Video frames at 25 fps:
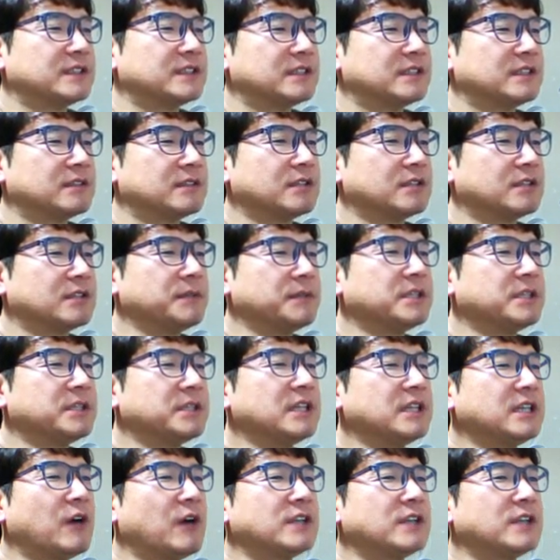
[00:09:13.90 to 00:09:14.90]
그 다음에 이게
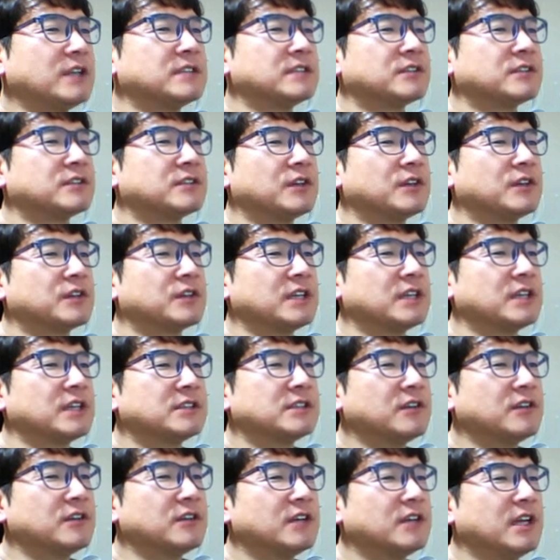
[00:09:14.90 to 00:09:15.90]
나와야 되는 거예요.
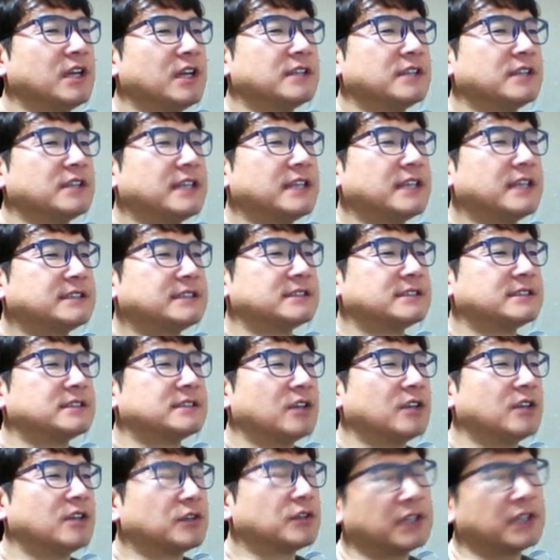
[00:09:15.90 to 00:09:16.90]
그래서 데스는
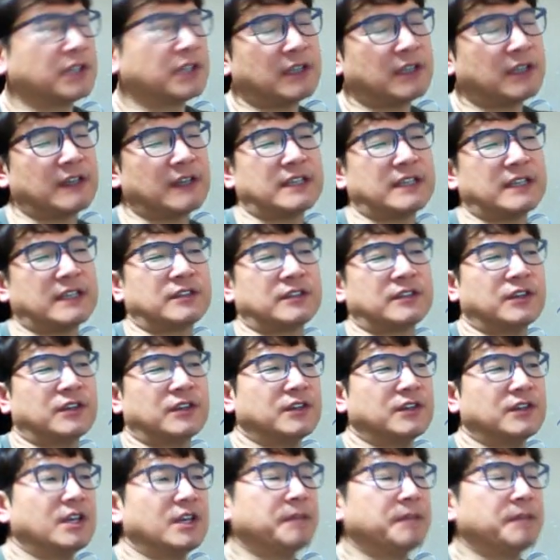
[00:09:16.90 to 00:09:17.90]
어떻게 나와야 되는 거예요?
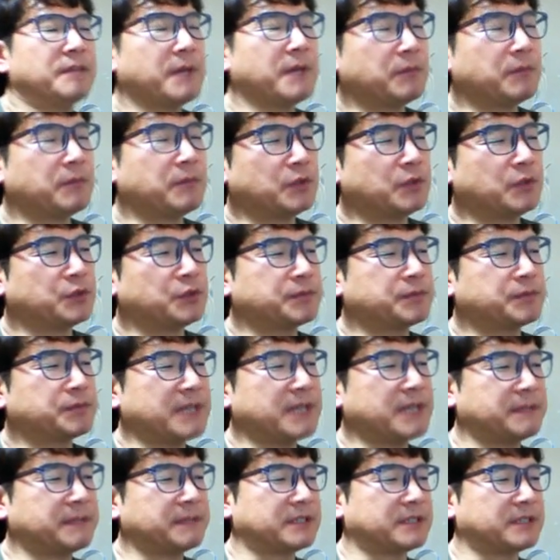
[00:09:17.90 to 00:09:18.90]
평문은
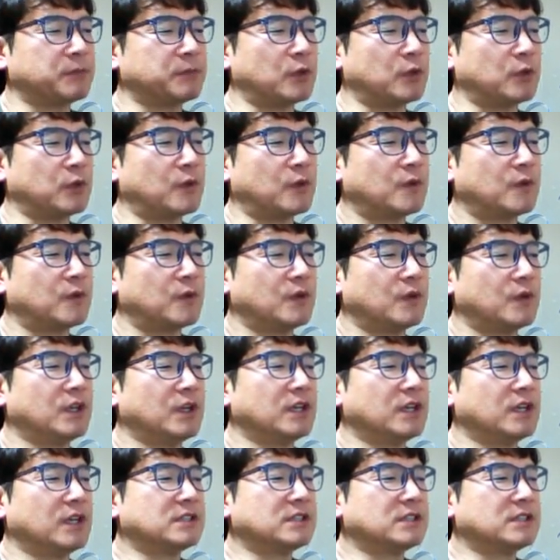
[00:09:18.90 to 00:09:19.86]
64비트 블록. 그